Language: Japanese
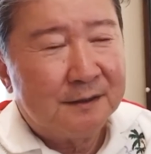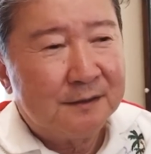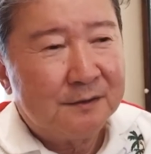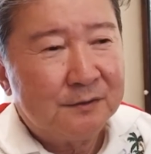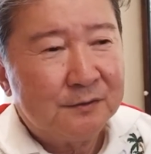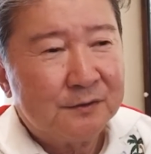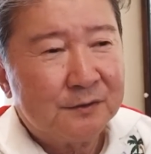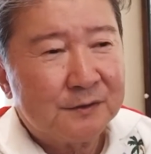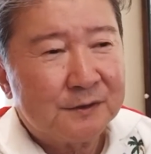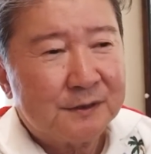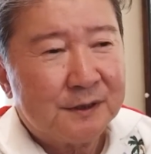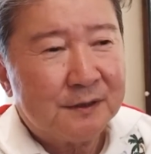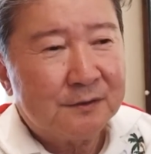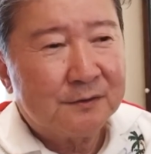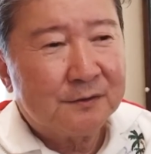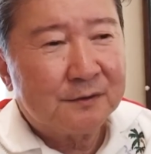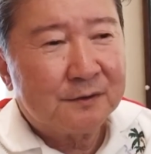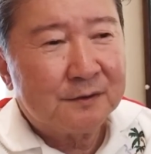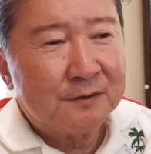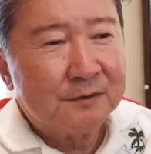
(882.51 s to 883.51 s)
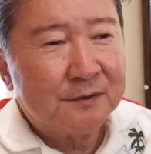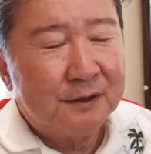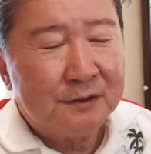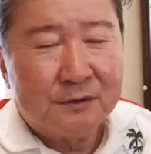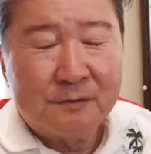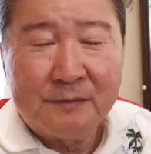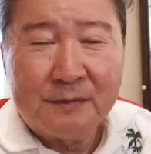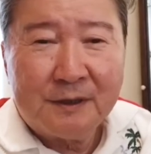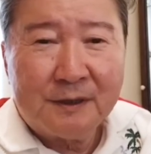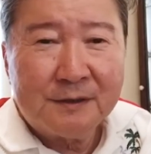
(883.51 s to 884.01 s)
どんどん資産を、ね、
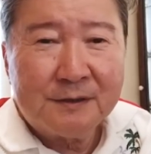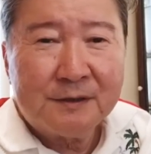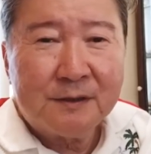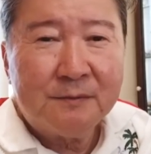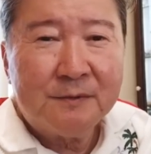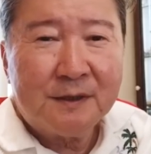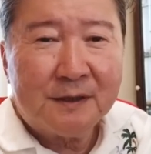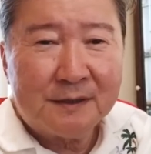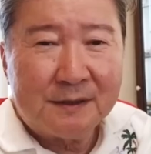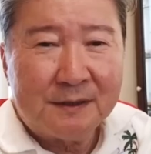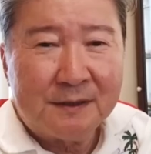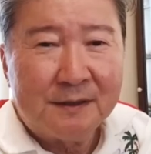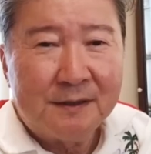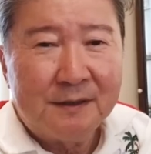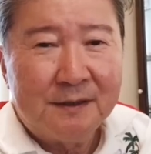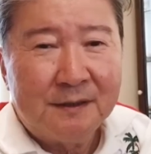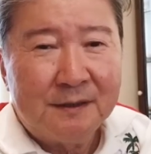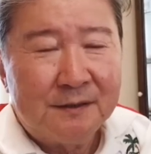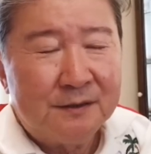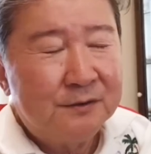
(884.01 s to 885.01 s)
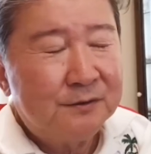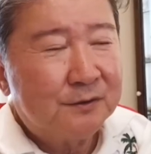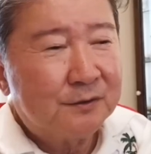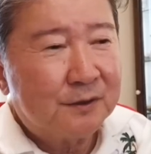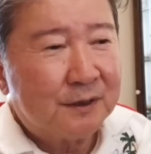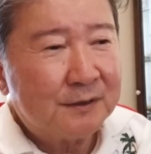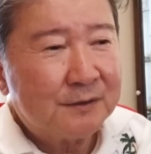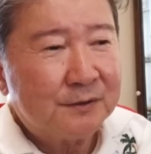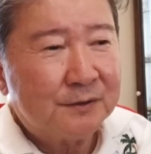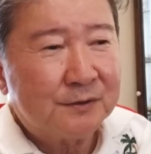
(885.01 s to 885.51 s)
組み替えしてみたり、有
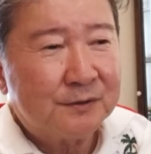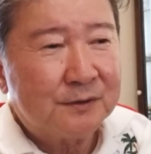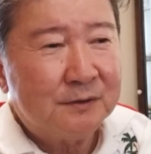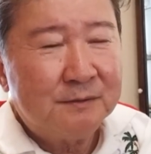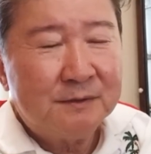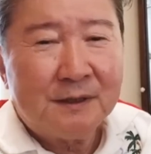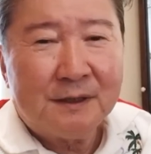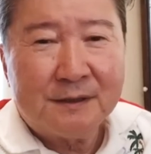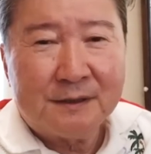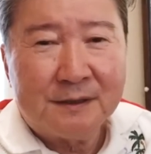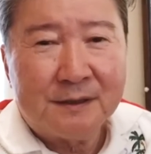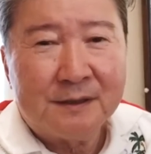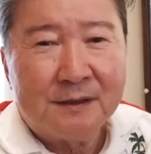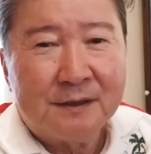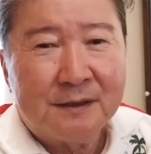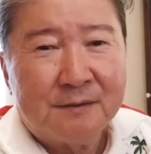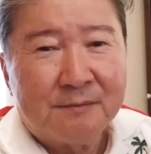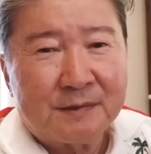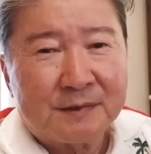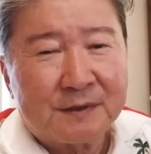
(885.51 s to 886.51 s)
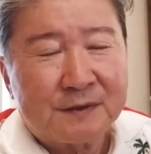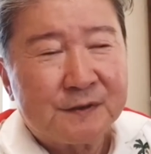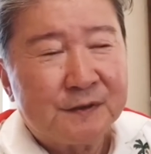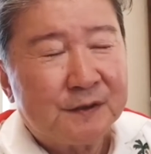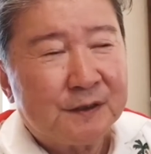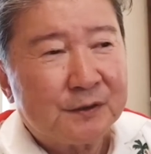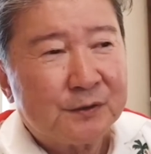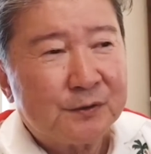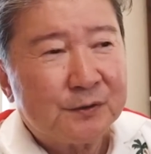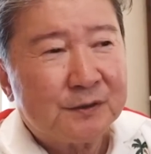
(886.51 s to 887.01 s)
効活用してみたり、また追
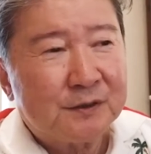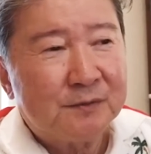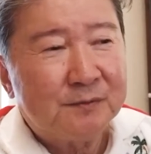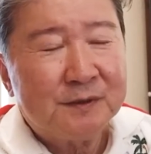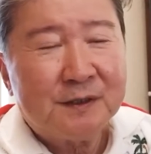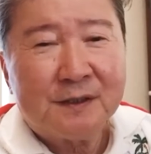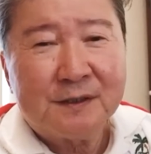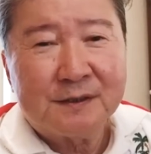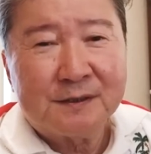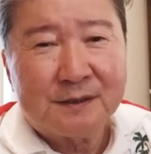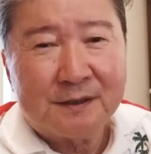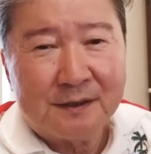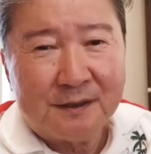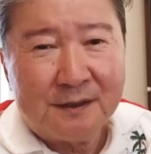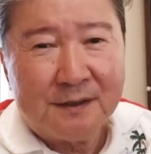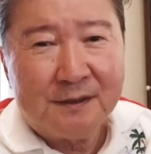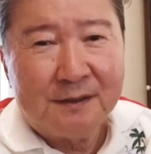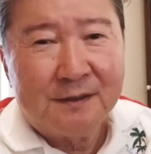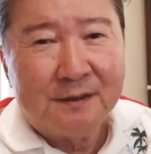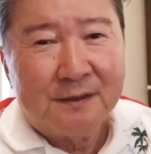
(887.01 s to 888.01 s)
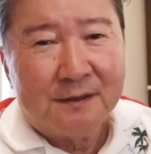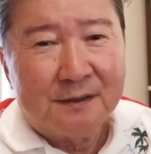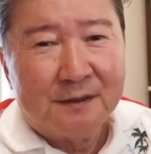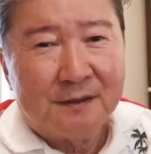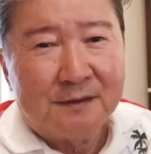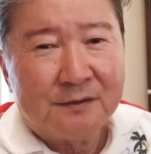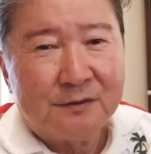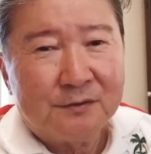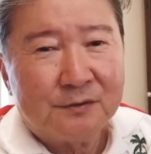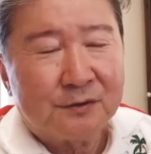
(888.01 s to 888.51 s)
加投資してみたりしてね、
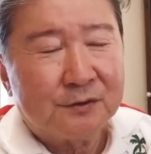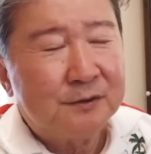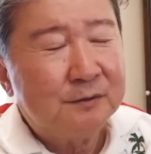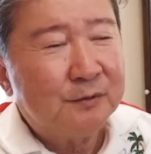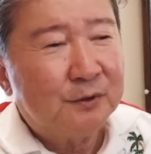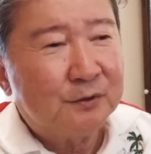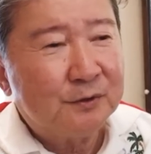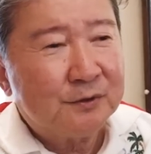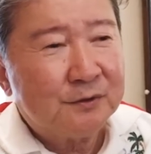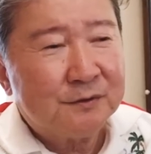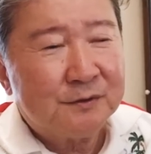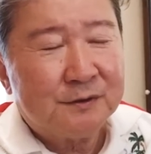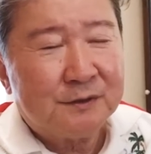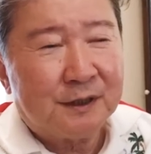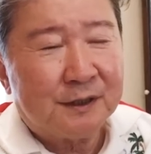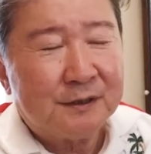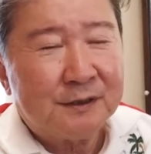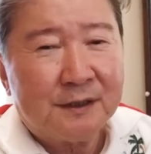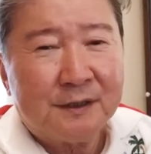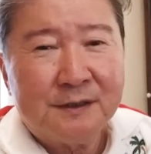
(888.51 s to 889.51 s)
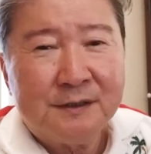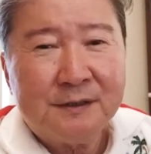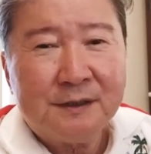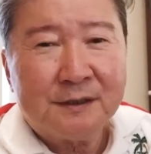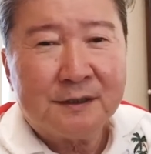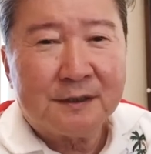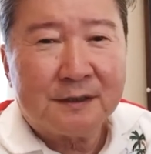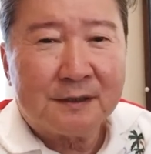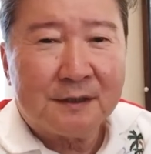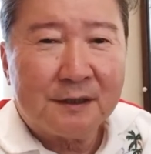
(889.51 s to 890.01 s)
どんどん規模を大きくされたらいいんじゃ
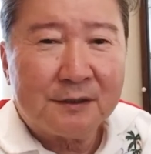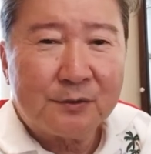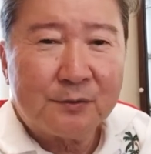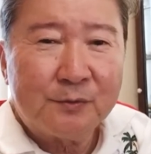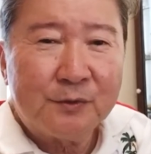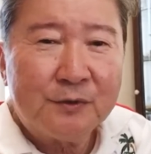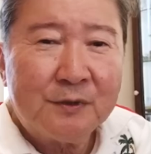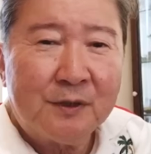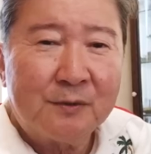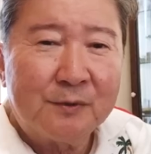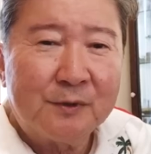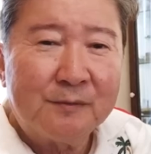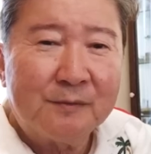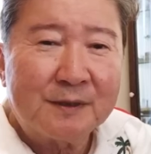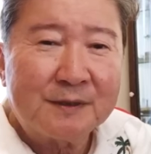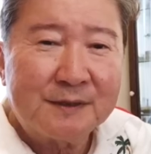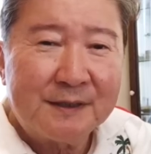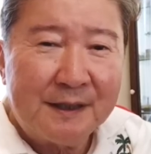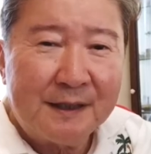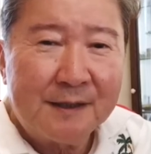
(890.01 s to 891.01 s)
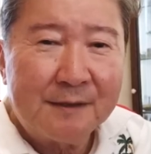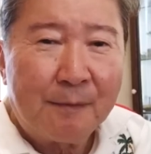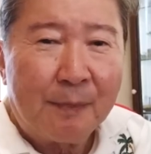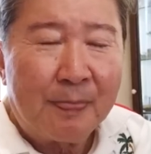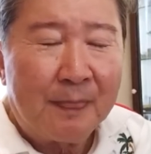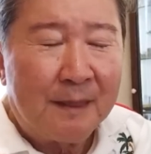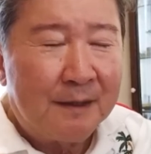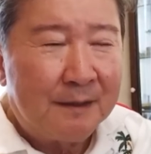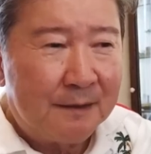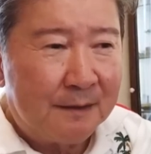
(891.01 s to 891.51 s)
ないかなと僕は思いますね。
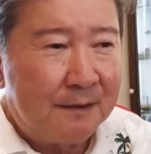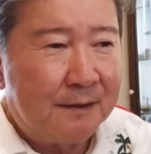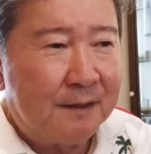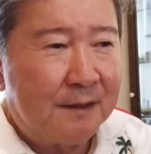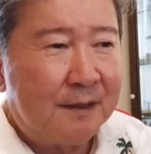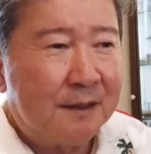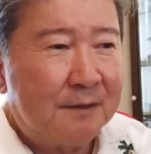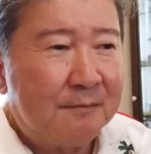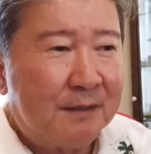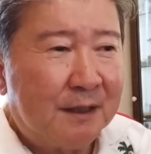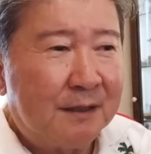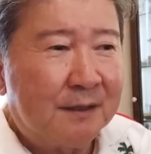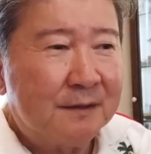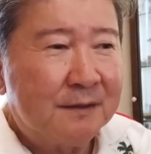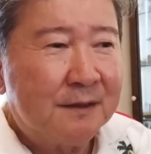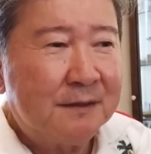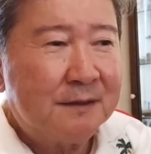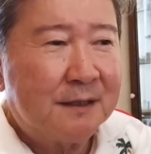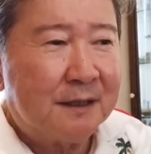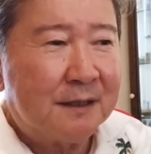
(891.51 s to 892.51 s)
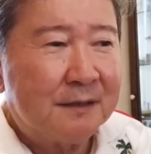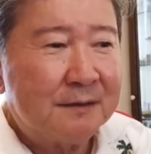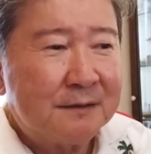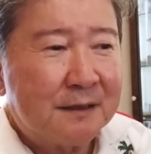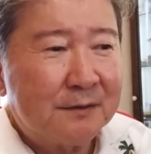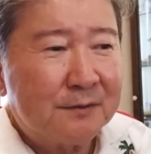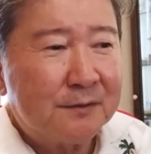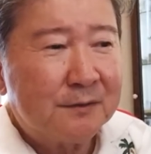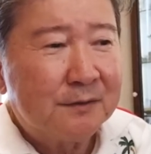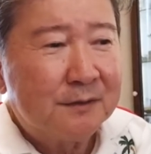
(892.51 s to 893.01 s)
まあ、何か
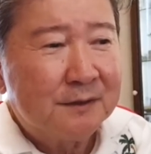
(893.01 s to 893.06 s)
あっ